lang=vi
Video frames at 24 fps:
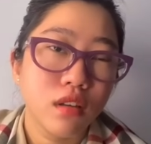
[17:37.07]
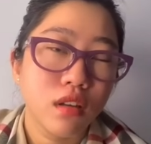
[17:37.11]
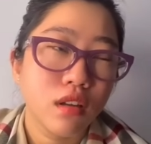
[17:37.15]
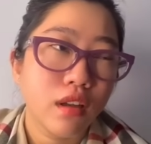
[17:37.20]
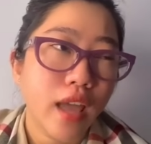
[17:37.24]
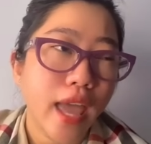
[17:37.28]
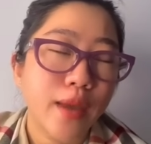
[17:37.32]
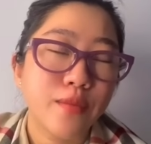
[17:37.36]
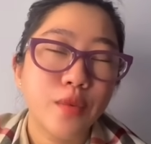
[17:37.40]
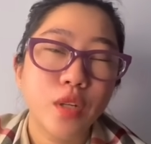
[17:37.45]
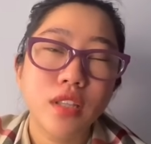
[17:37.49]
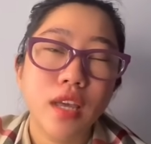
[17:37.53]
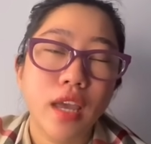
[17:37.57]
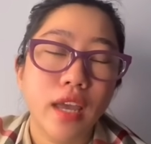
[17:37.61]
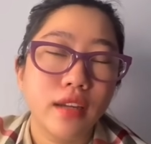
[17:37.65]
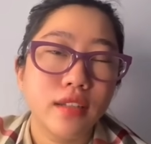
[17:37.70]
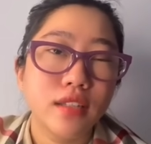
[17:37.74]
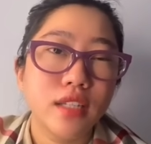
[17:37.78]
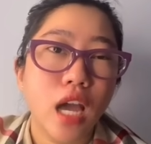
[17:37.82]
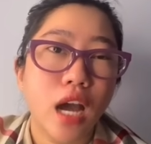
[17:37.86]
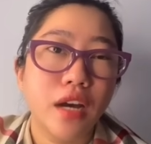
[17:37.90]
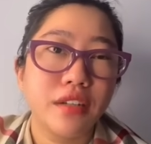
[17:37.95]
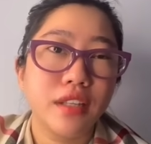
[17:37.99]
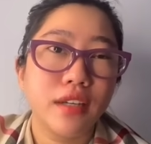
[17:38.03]
em nói thiệt
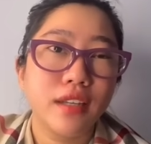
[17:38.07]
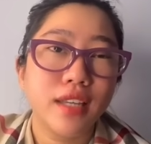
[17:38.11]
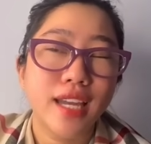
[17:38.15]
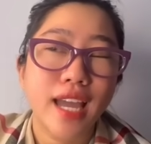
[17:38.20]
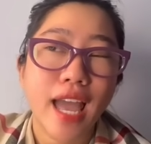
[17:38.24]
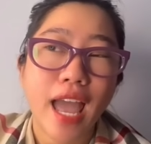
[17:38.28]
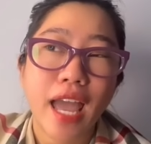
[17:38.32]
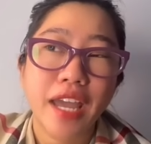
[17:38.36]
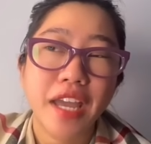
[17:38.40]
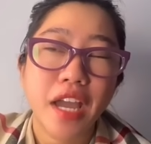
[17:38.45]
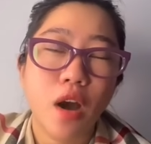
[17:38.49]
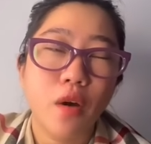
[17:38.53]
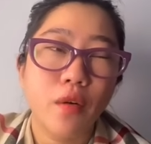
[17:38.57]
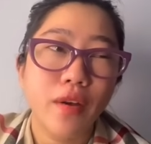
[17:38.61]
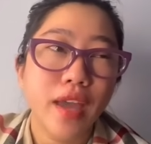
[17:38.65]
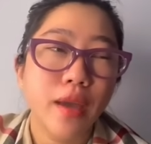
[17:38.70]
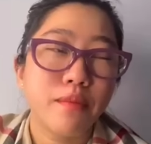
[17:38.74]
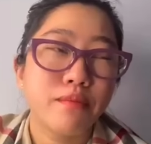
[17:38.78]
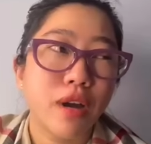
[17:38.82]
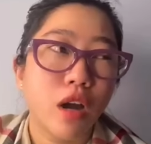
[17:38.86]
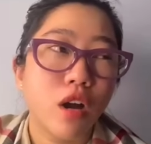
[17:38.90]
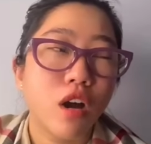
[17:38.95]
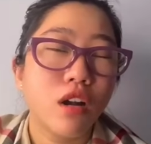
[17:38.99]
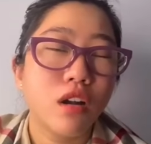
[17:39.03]
giờ tự nhiên ai hỏi em
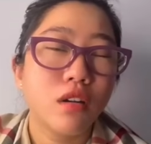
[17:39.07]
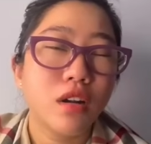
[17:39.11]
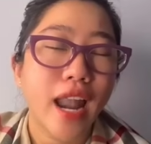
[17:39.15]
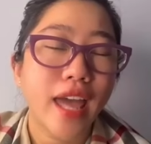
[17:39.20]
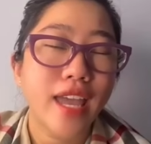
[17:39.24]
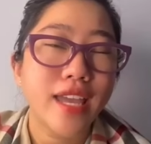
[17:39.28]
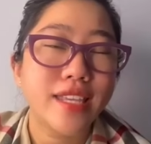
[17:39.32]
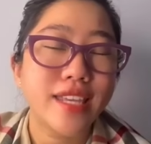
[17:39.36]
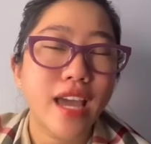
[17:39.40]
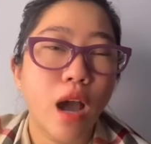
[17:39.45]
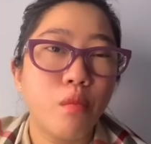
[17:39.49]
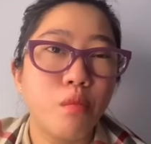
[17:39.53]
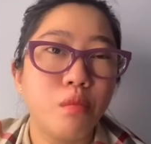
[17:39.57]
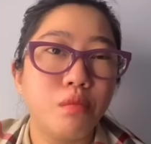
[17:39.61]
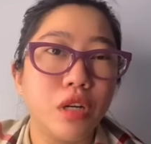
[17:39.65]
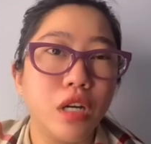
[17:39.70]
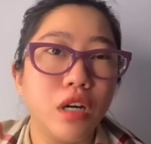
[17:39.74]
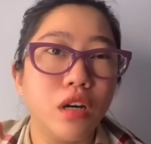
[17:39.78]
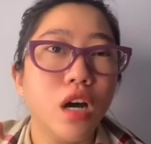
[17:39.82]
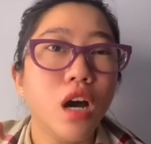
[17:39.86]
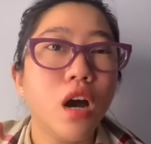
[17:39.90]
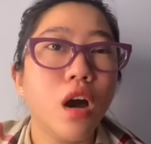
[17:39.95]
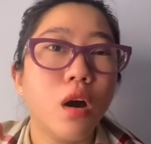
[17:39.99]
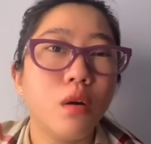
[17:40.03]
mà có lấy chồng
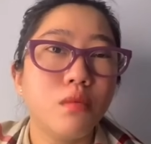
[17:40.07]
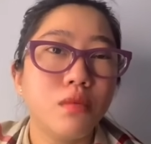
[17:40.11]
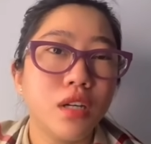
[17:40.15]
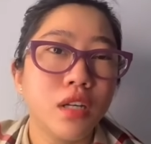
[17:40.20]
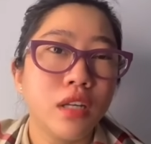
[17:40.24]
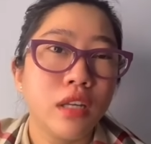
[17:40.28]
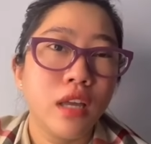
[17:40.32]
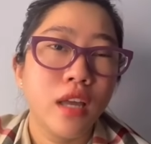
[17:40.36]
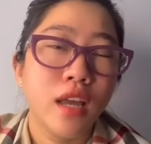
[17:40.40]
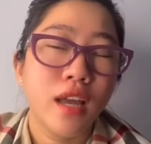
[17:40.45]
nữa không